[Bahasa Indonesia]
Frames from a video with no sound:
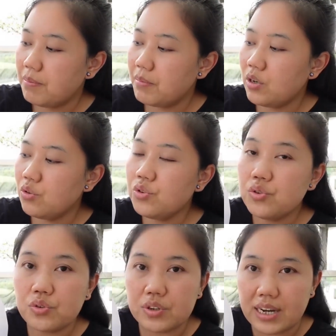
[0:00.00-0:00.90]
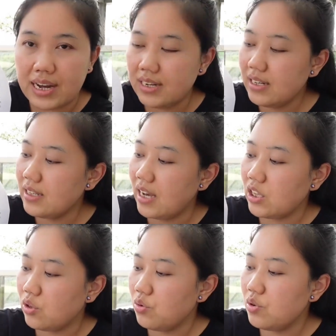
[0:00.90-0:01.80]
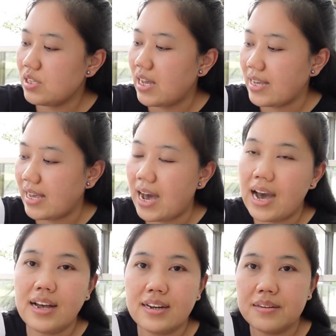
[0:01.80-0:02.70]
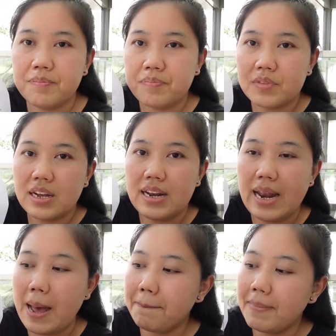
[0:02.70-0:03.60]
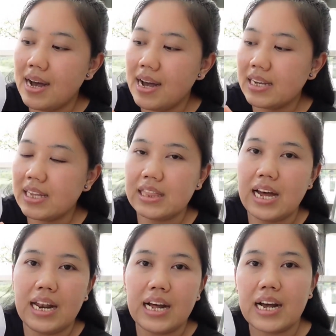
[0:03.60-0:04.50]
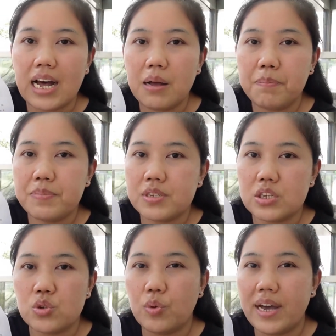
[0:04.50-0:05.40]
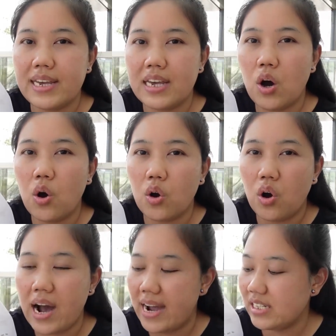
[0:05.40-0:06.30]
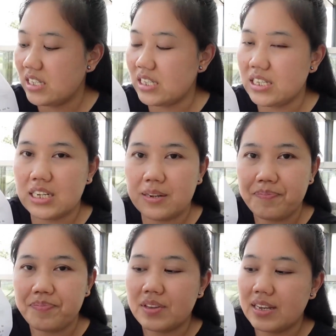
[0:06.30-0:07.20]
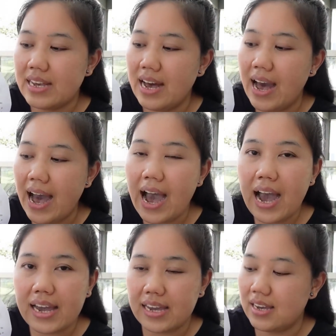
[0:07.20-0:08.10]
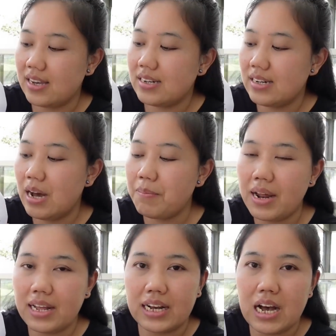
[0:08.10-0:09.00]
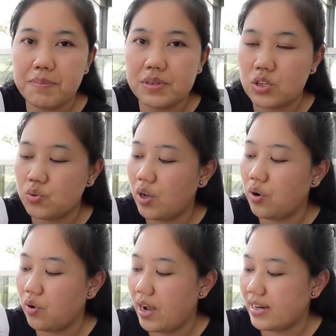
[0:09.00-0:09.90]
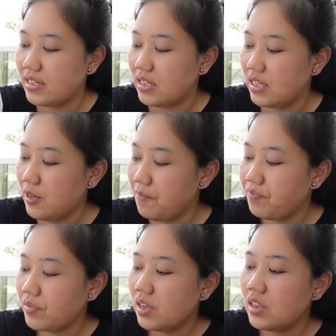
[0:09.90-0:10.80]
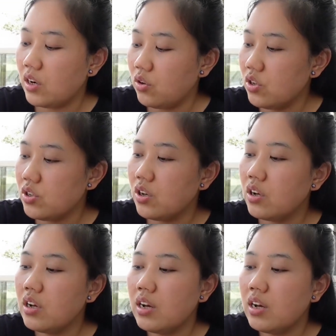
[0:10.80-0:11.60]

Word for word: menunjukkan yaitu saya nama kita lengkap sesuai Hongkong ID ya I nama lengkap sesuai Hongkong ID terus